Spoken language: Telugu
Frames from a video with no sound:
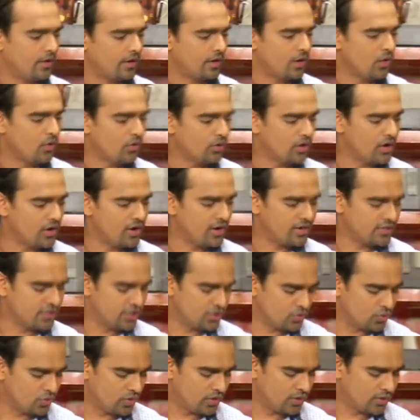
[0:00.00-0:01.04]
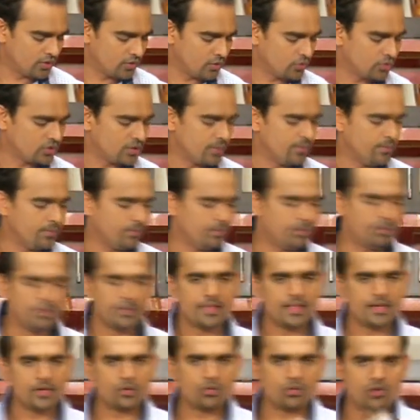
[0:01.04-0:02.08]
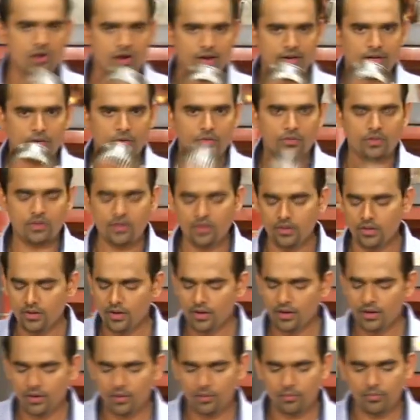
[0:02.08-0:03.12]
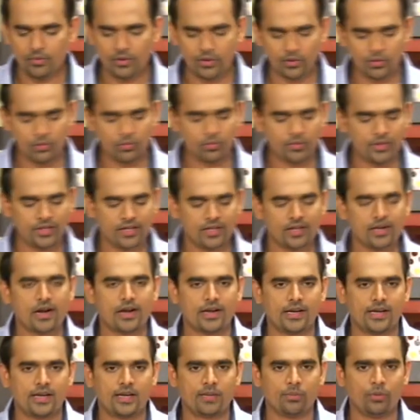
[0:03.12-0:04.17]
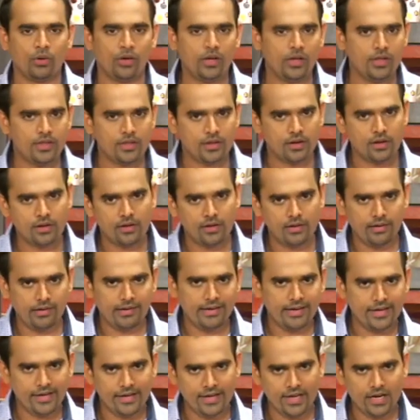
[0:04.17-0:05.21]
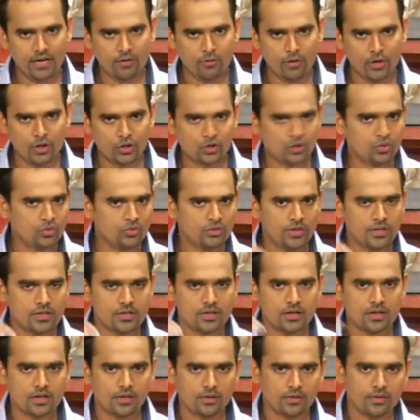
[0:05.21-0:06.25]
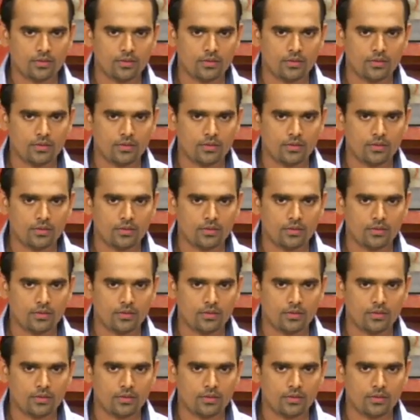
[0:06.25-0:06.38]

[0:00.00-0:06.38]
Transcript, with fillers: రౌండ్గా కట్ చేసుకోవడం కోసం మన దగ్గర ఒక కట్టర్ ఉంది మీరు మీ దగ్గర కట్టర్ లేకపోయినా ఏదైనా లిడ్ అయినా వాడచ్చు ఏదైనా